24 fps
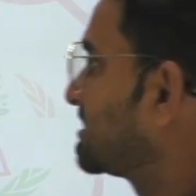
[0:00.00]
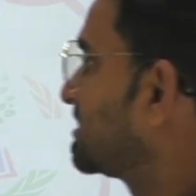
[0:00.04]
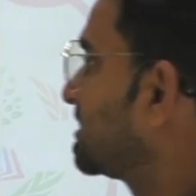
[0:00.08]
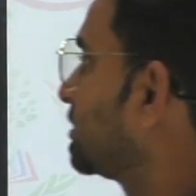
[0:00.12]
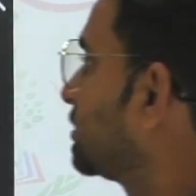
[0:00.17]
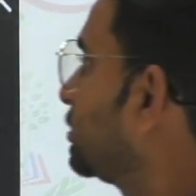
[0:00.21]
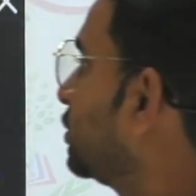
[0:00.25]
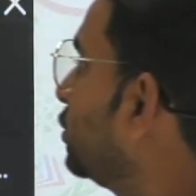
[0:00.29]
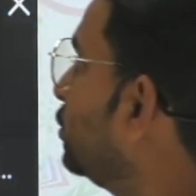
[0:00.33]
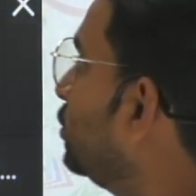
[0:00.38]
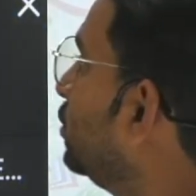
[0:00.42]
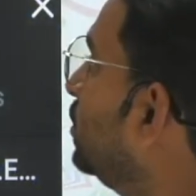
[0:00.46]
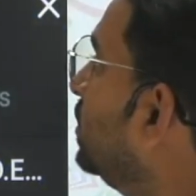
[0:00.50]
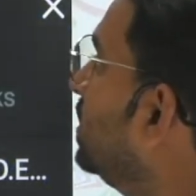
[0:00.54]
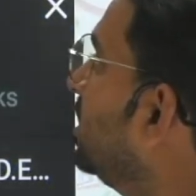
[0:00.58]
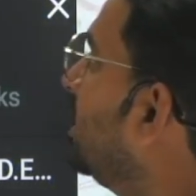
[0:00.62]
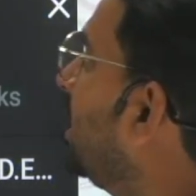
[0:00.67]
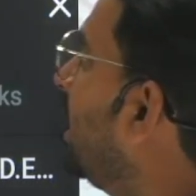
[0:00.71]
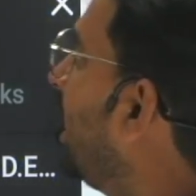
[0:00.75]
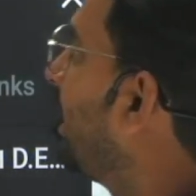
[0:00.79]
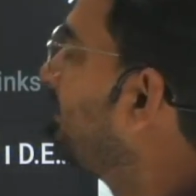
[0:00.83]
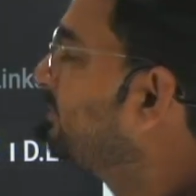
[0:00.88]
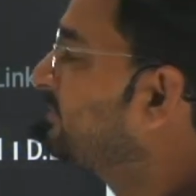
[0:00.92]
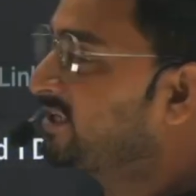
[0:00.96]
सकते हो
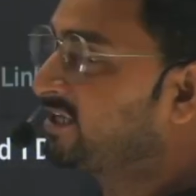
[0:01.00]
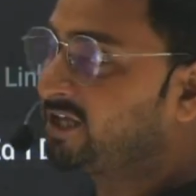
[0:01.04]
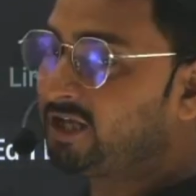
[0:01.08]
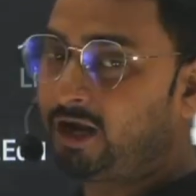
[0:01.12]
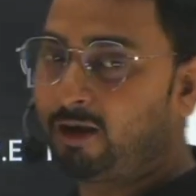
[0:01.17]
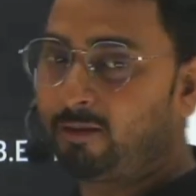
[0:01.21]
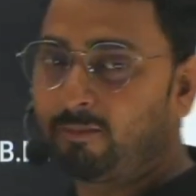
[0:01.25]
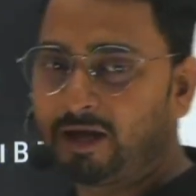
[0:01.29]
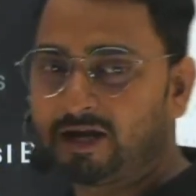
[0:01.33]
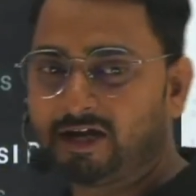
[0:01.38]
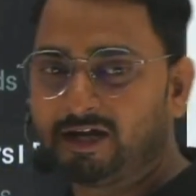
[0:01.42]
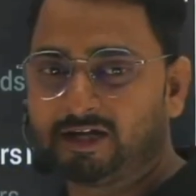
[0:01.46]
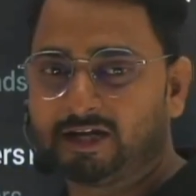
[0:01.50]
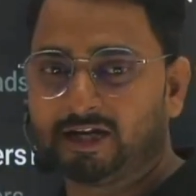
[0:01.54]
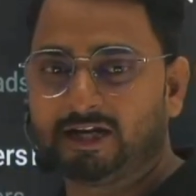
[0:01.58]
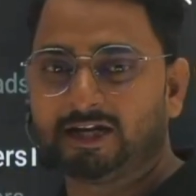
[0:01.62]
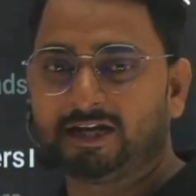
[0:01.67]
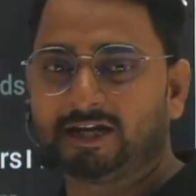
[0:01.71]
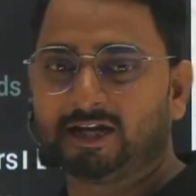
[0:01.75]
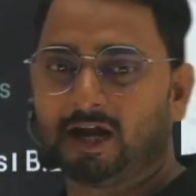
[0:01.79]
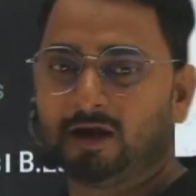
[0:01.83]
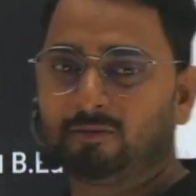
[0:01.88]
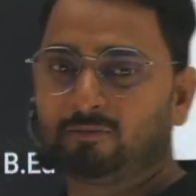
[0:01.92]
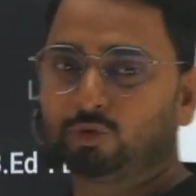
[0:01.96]
अब देखिए हमारे
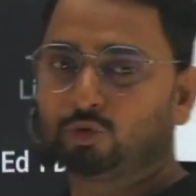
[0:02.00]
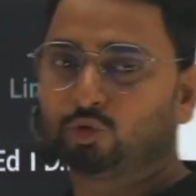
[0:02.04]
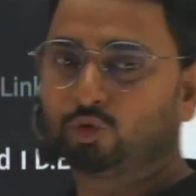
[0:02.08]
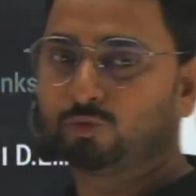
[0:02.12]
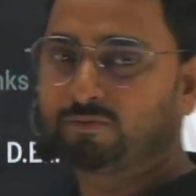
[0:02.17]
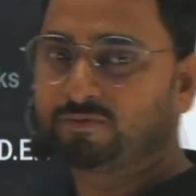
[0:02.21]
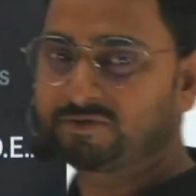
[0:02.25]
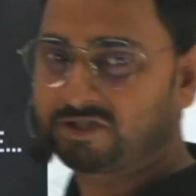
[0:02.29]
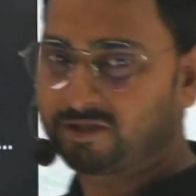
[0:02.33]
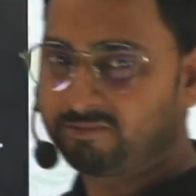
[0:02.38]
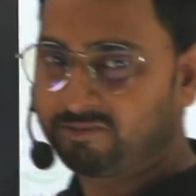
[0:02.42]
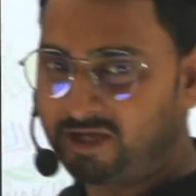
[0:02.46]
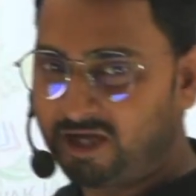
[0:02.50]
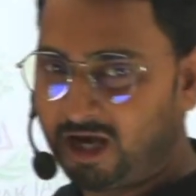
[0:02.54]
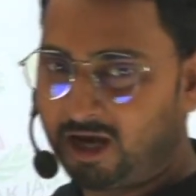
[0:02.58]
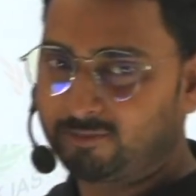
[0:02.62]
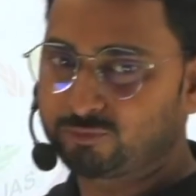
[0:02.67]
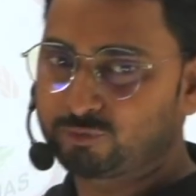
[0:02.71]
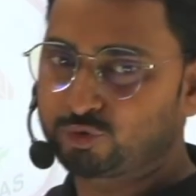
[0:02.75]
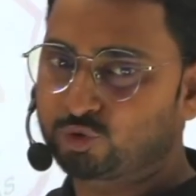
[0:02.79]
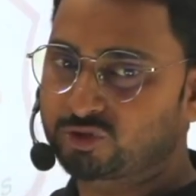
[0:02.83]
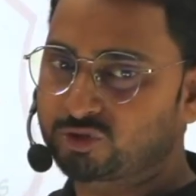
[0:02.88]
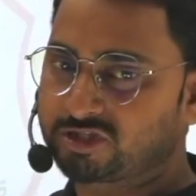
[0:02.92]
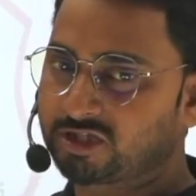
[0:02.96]
टेलीग्राम ग्रुप से भी आप
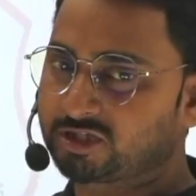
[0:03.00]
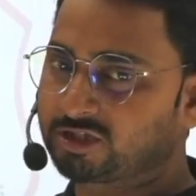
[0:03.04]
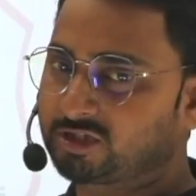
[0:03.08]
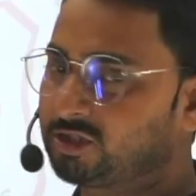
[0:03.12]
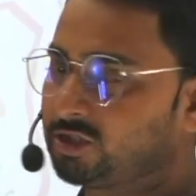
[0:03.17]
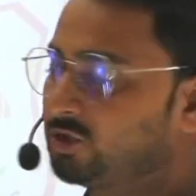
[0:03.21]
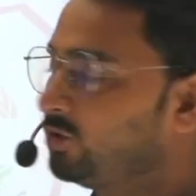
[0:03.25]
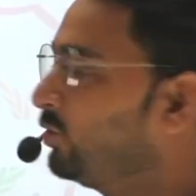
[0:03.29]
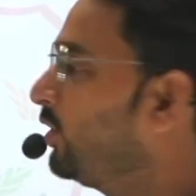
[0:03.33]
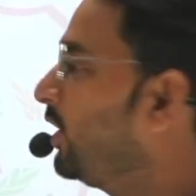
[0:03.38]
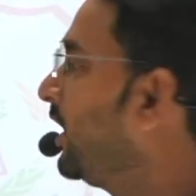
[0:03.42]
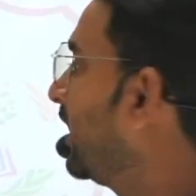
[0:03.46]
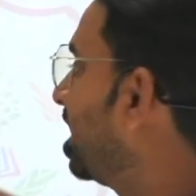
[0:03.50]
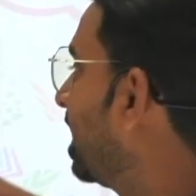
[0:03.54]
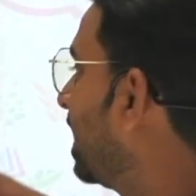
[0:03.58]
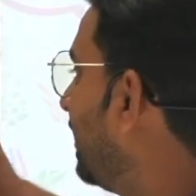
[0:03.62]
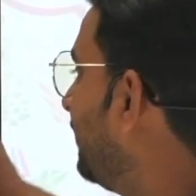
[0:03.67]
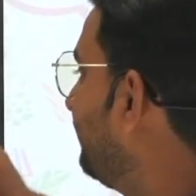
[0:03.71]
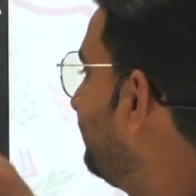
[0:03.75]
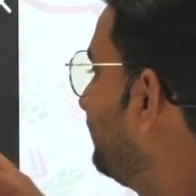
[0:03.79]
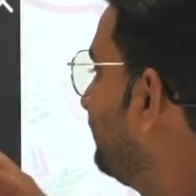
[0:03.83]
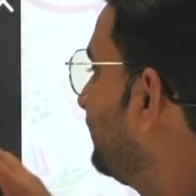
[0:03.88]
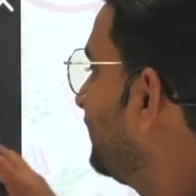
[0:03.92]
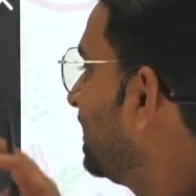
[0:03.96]
जुड़ सकते हो अगर
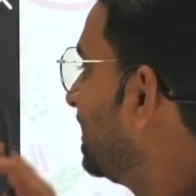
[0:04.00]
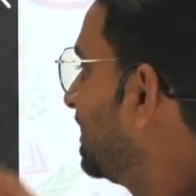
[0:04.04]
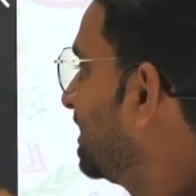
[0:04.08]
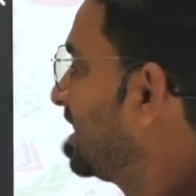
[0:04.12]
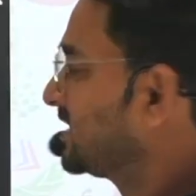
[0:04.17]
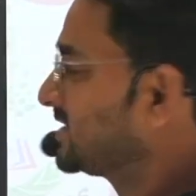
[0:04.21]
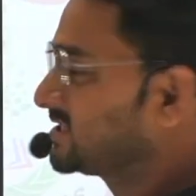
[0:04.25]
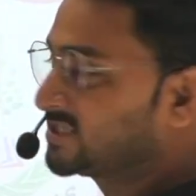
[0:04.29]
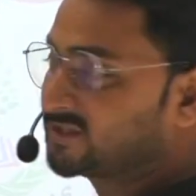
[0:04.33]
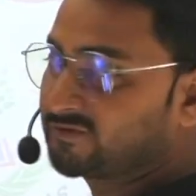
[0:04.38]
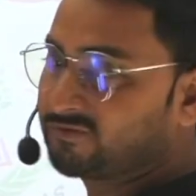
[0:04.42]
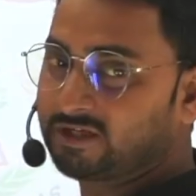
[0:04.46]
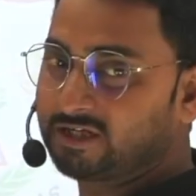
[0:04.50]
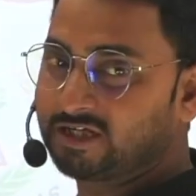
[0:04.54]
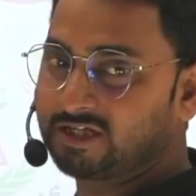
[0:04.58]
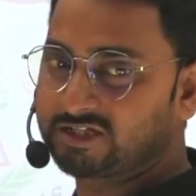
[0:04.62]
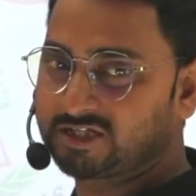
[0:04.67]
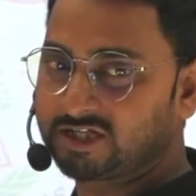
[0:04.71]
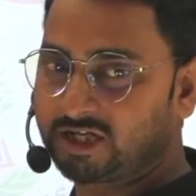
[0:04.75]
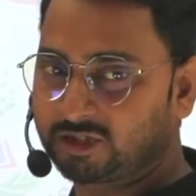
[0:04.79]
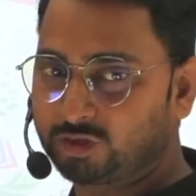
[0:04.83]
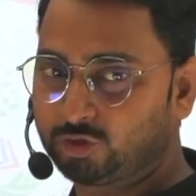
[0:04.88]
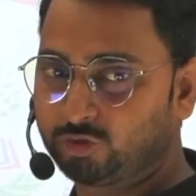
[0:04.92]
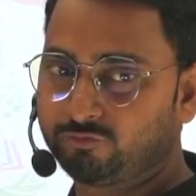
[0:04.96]
आप फ्री क्लासेस वगैरह
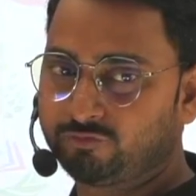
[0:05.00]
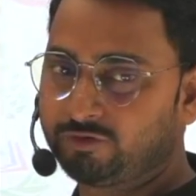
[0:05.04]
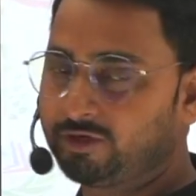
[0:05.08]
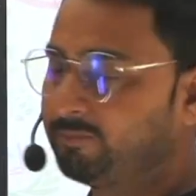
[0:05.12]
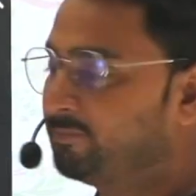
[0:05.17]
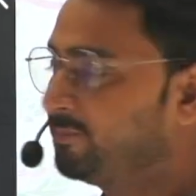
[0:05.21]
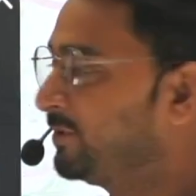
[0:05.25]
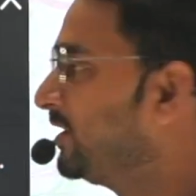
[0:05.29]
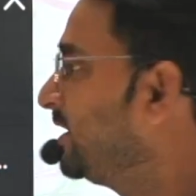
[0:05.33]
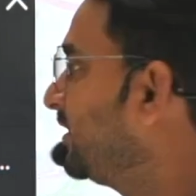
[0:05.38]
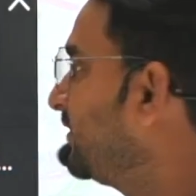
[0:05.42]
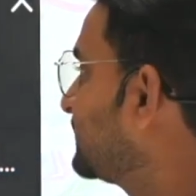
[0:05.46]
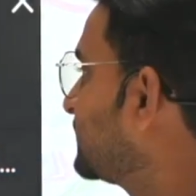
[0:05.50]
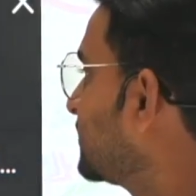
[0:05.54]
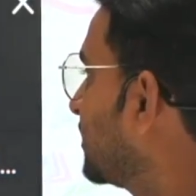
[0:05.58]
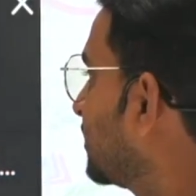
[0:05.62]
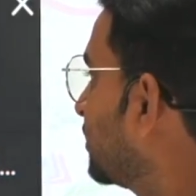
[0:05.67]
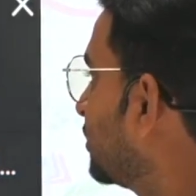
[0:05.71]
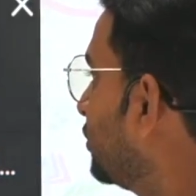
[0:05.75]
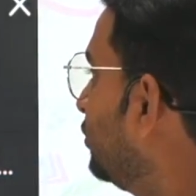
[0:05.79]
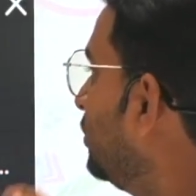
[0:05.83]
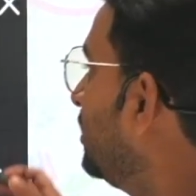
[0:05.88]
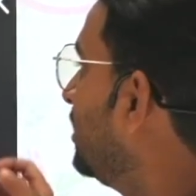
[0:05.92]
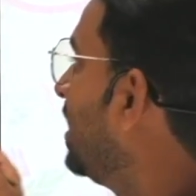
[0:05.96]
चाहते हो फ्री पीडीएफ चाहते
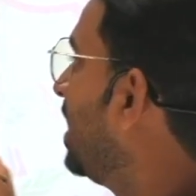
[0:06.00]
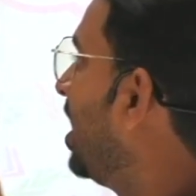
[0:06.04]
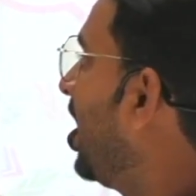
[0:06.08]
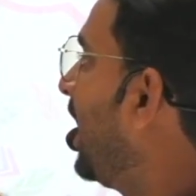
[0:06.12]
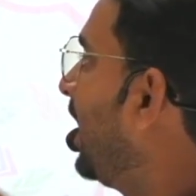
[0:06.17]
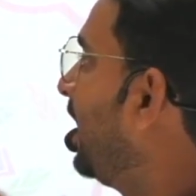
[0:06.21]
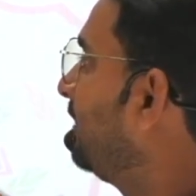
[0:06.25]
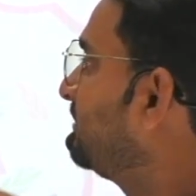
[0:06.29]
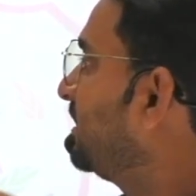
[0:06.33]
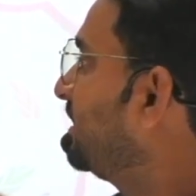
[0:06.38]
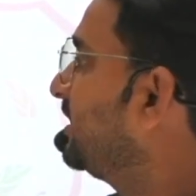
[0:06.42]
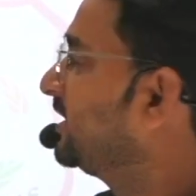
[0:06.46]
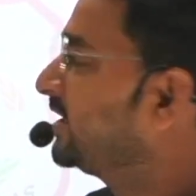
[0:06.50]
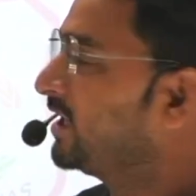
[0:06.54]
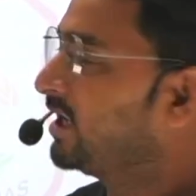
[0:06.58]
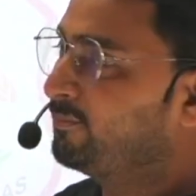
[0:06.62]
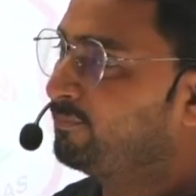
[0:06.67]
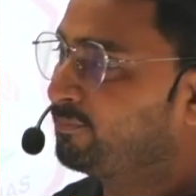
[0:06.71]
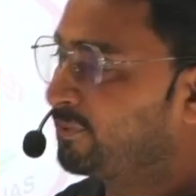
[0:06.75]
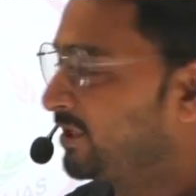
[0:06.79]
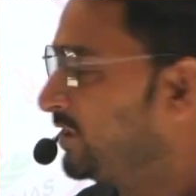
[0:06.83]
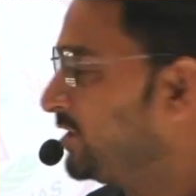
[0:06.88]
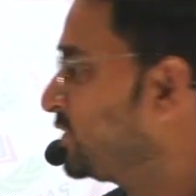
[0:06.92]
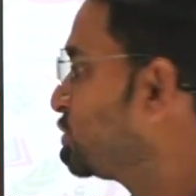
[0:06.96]
हो आप टेलीग्राम
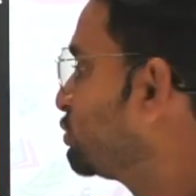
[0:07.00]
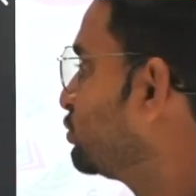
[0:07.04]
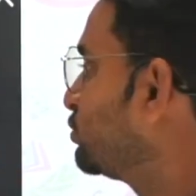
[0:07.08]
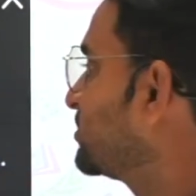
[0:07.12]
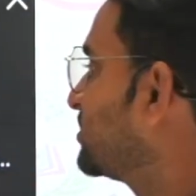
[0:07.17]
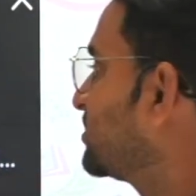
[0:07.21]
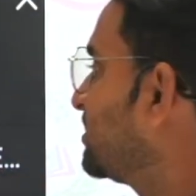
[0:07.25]
प्ले स्टोर से